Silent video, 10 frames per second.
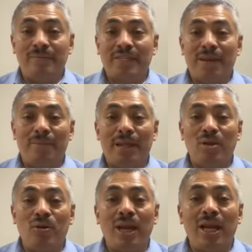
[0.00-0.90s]

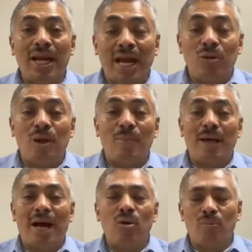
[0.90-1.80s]
Tremendo el engaño del
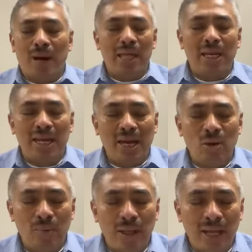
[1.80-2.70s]
pecado. Padre, en el
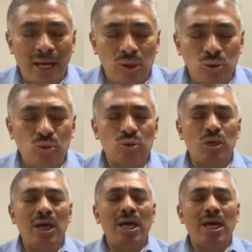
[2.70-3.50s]
nombre de Jesús,